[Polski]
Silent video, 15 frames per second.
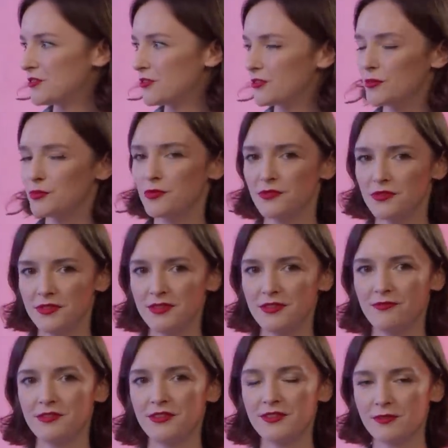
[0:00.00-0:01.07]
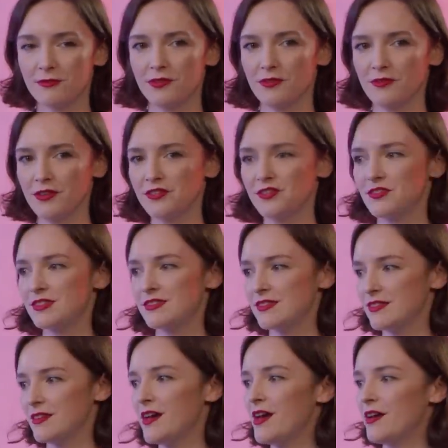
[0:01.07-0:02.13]
no to powinni dyskutować z
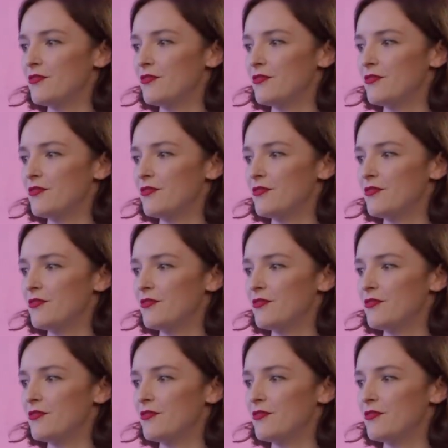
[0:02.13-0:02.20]
e,